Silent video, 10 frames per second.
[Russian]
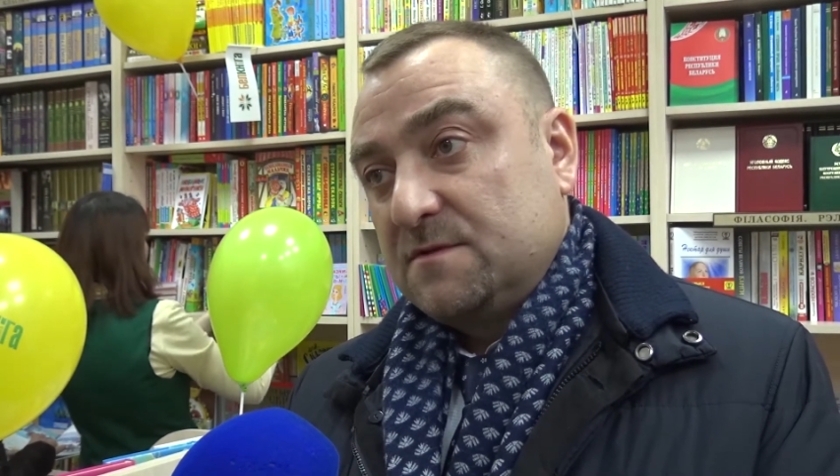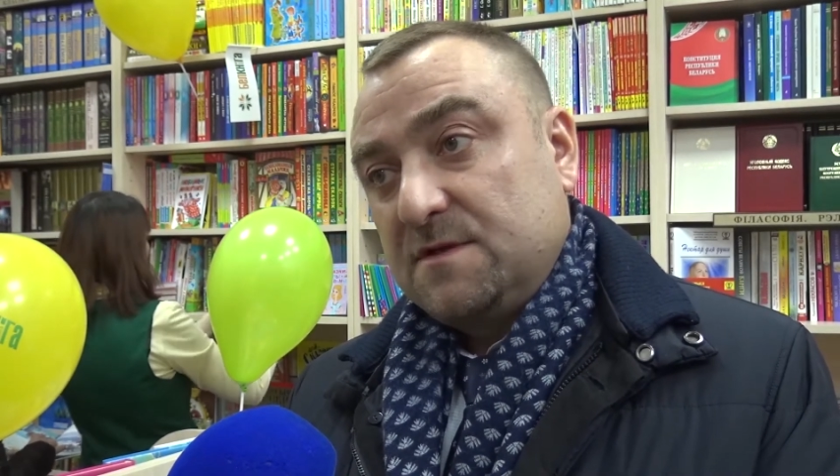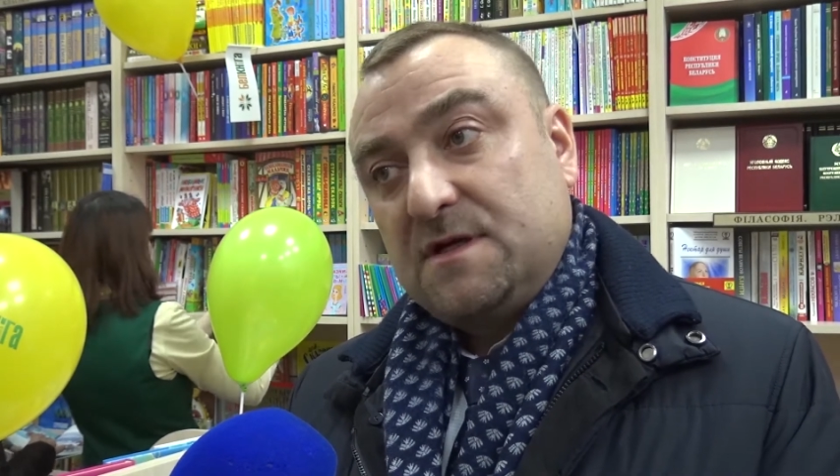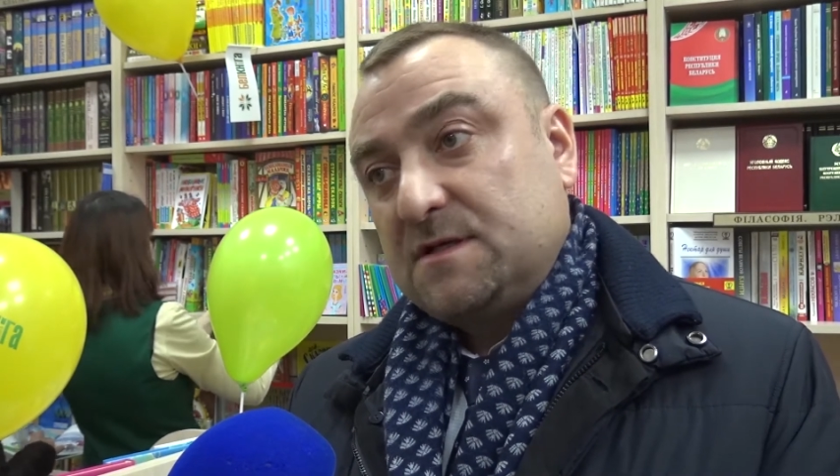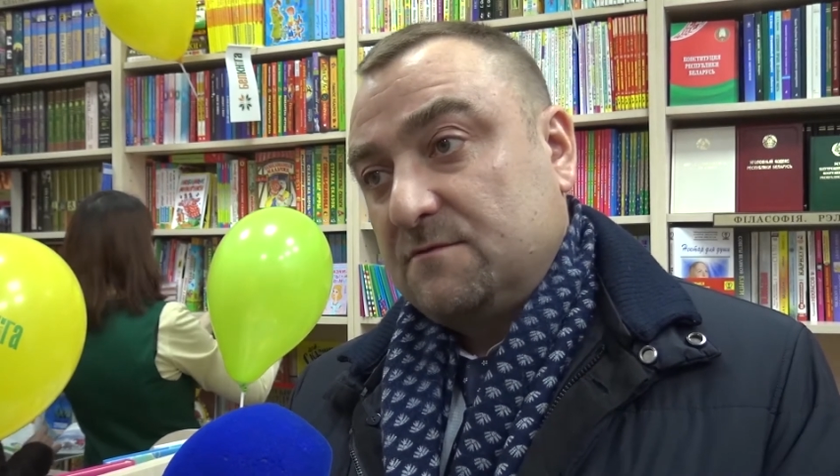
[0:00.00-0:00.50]

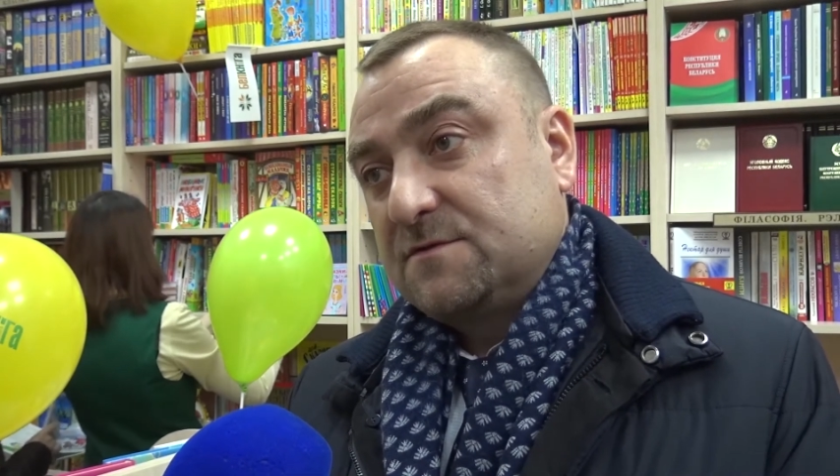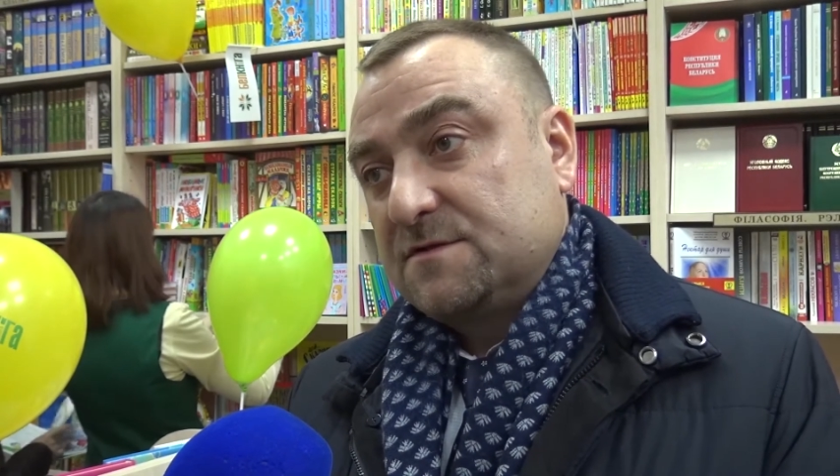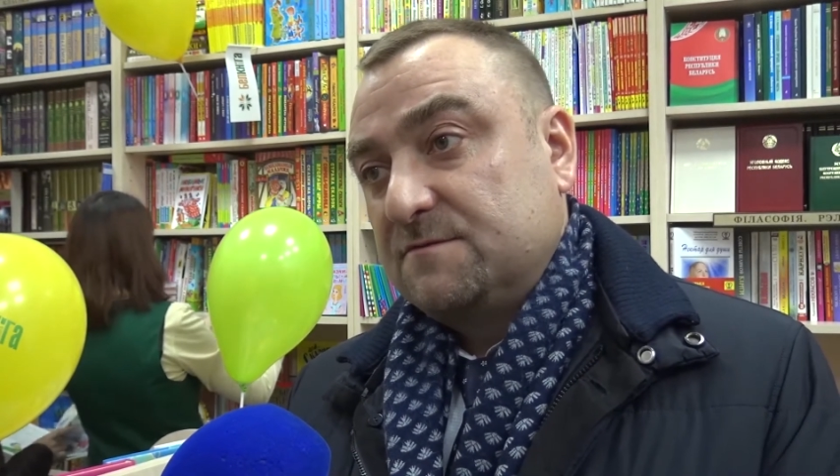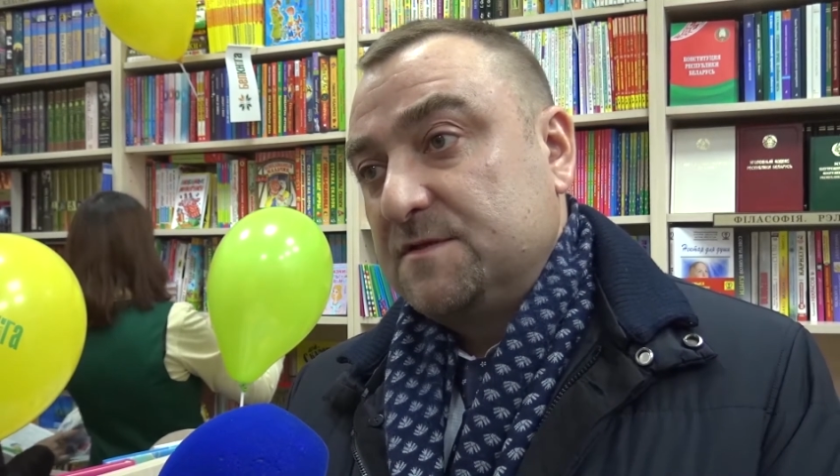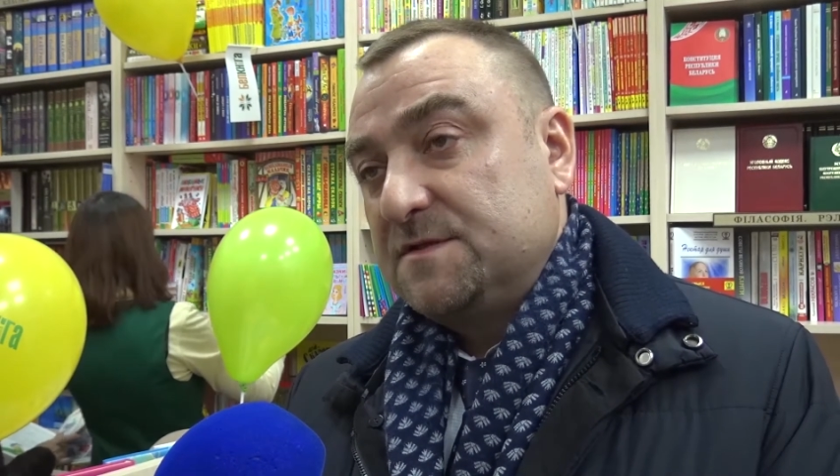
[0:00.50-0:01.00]
и как-то вот
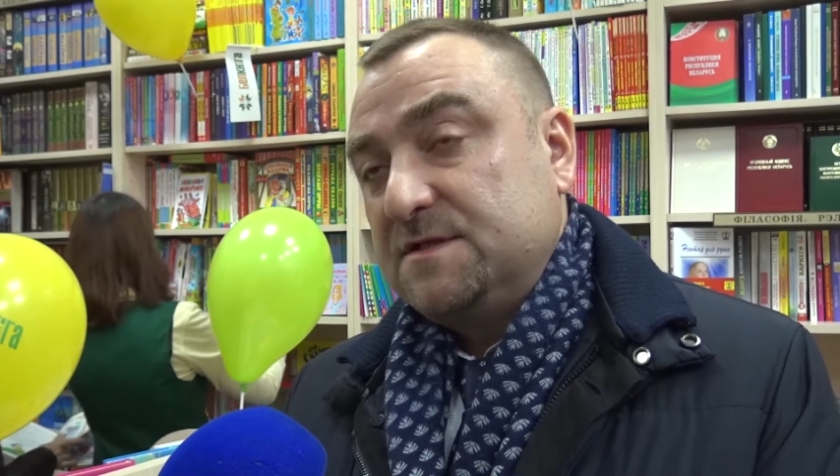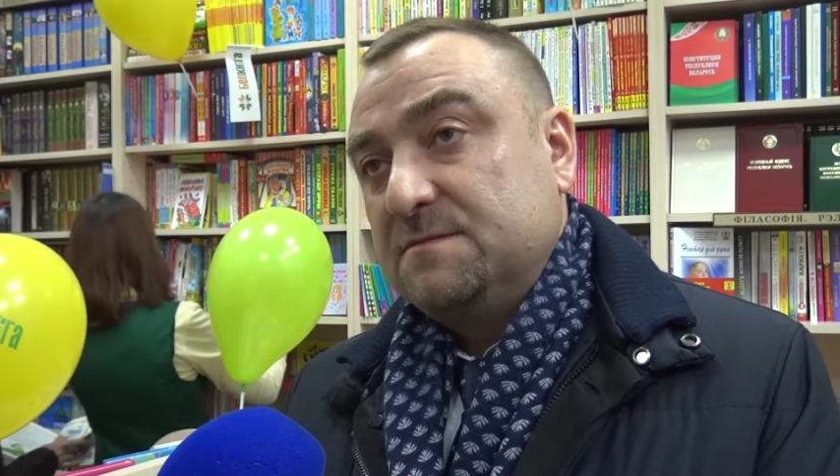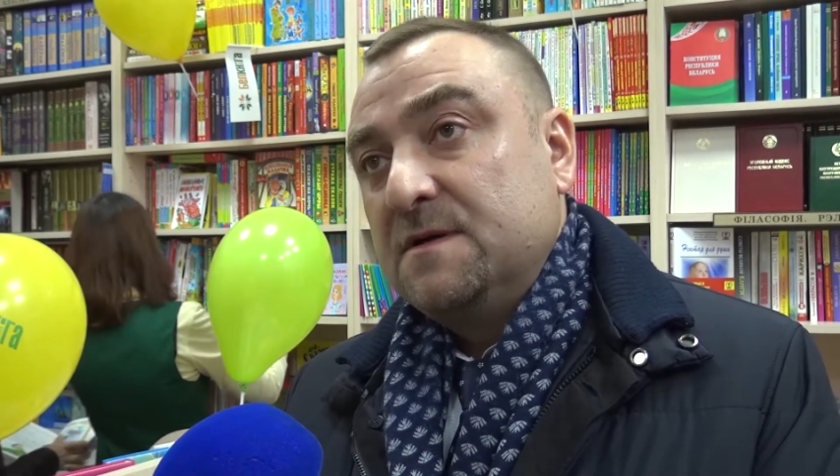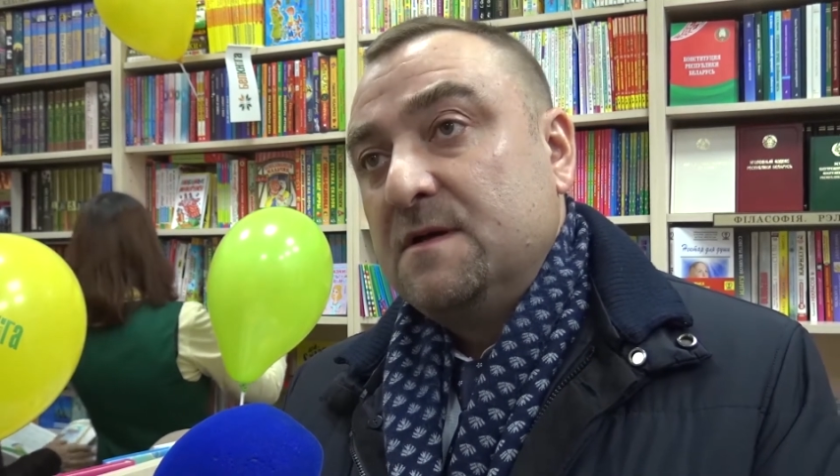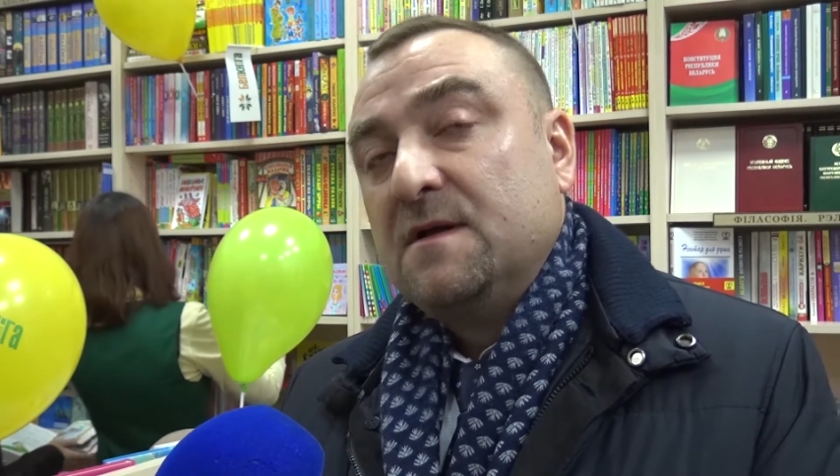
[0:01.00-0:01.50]
совместим.